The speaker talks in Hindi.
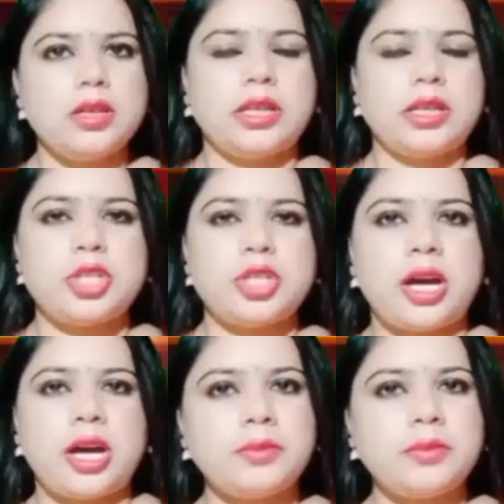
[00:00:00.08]

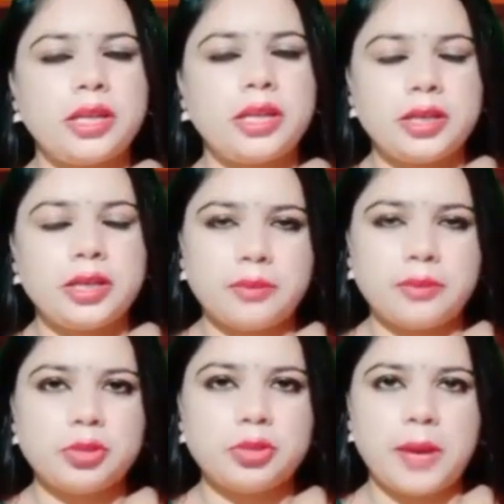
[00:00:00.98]
नमस्कार आप देख रहे हैं ज्ञान
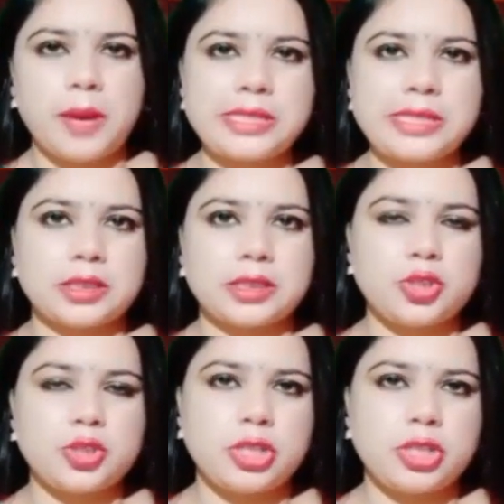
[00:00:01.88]
न्यूज में आपके साथ
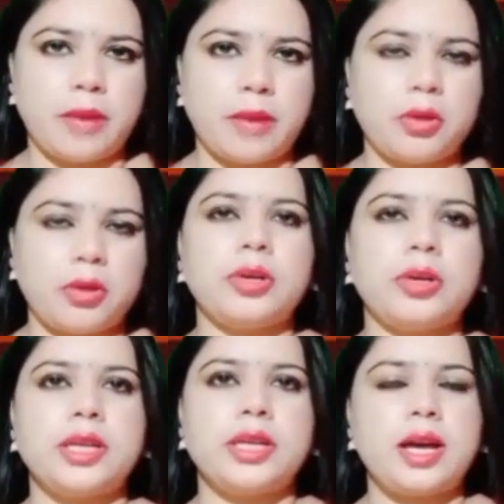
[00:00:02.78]
अंशु शर्मा और रुक
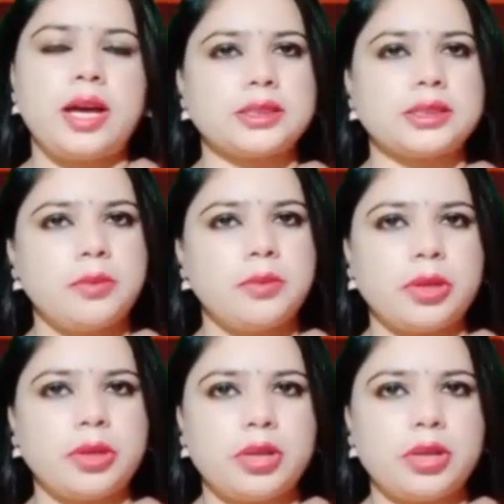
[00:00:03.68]
करते हैं खास खबरों की ओर